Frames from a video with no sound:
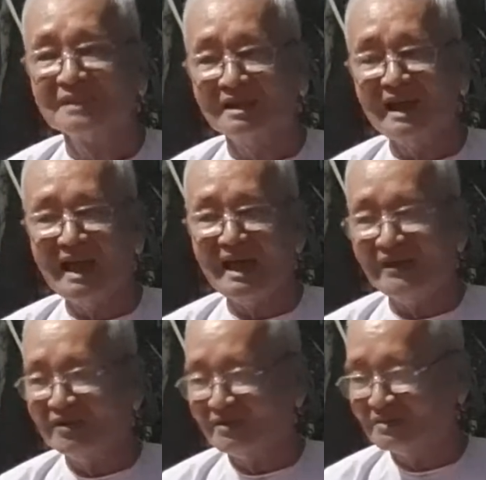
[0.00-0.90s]

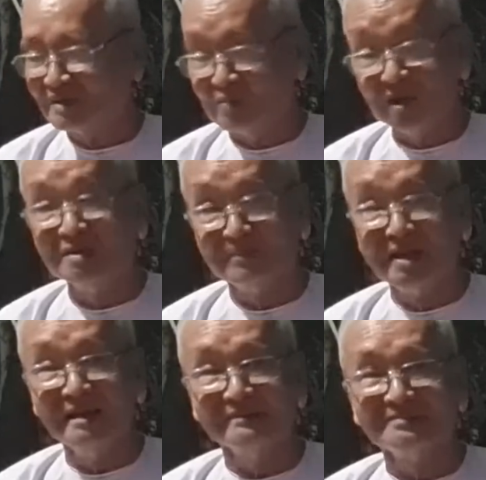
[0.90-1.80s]
là không được làm
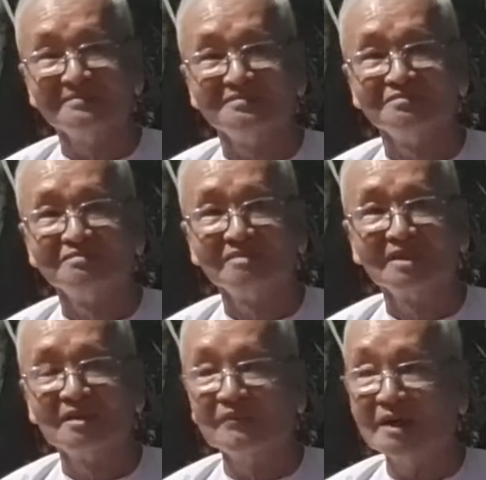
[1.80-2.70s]
miếng
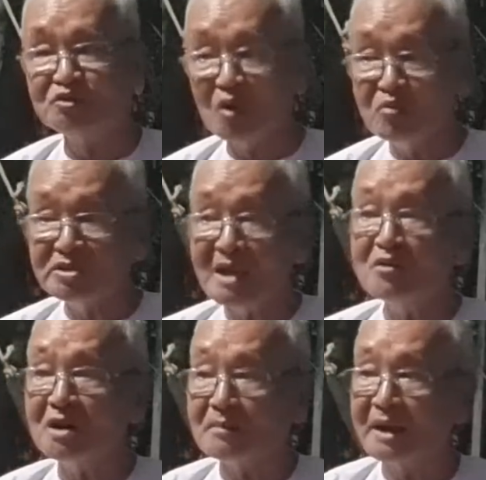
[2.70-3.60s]
mà phải sốt
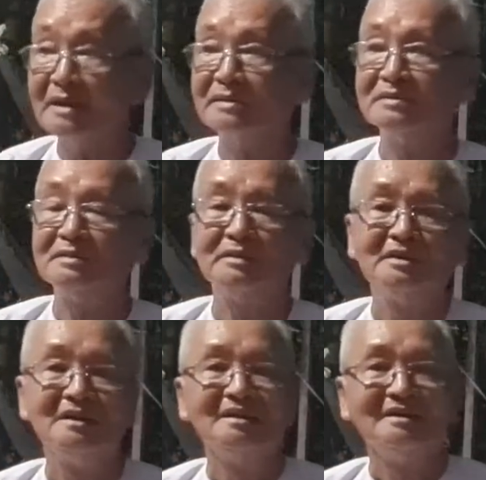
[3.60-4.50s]
sắng lo làm ăn
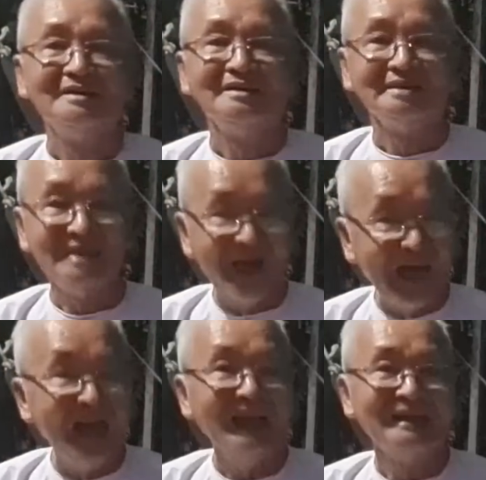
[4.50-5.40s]

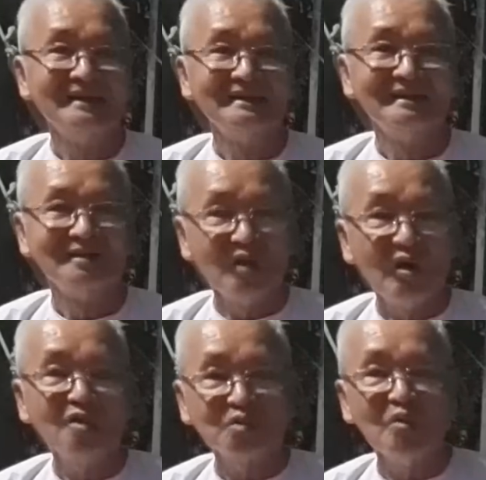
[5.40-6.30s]
già
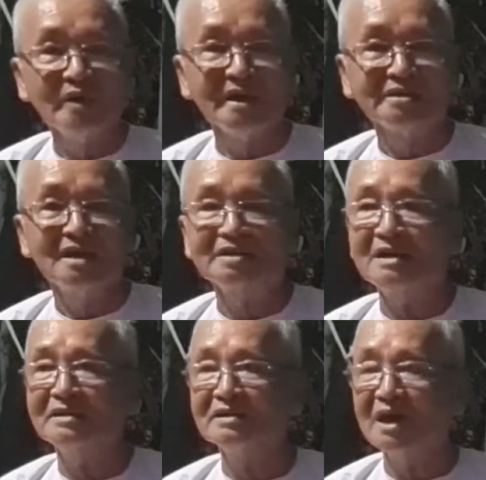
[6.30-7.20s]
lo tu hiền chân
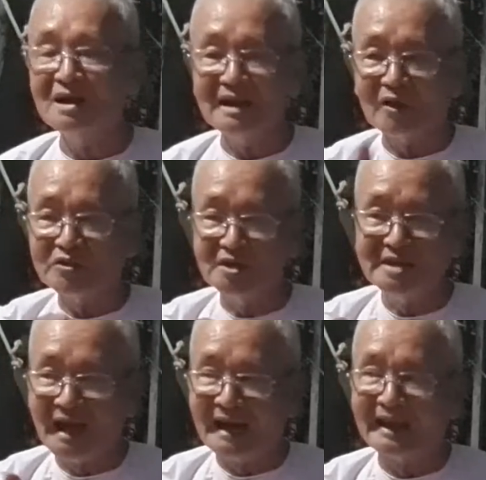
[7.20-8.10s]
trách nhớ là có chữ
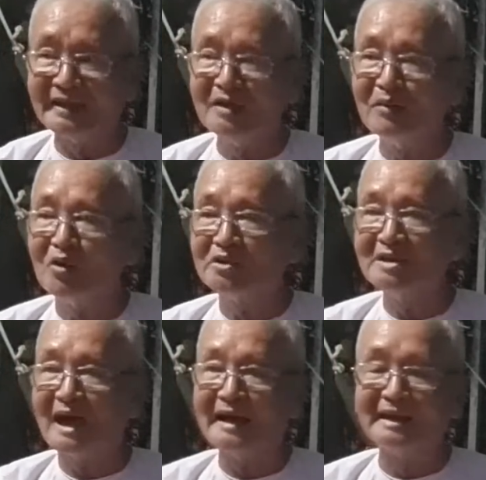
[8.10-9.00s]
già này nếu không có chữ
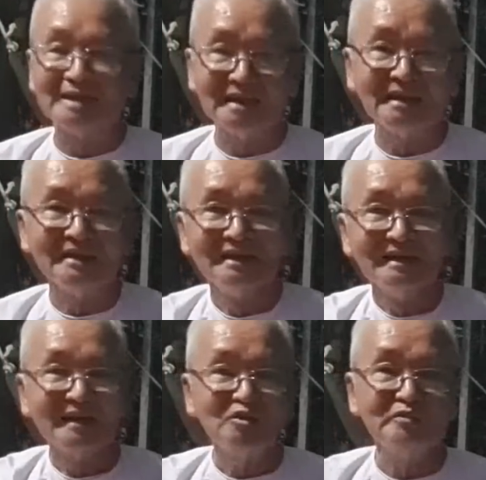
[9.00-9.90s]
già này thì
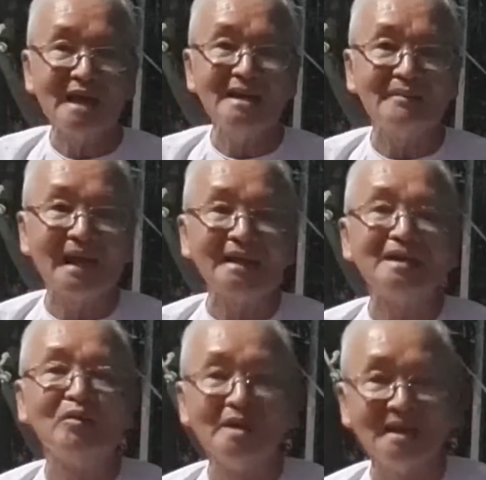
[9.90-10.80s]
cái sốt sắng làm ăn
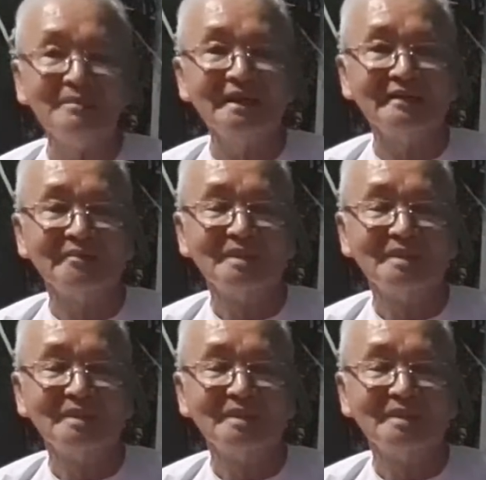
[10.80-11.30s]
thì nguy lắm đấy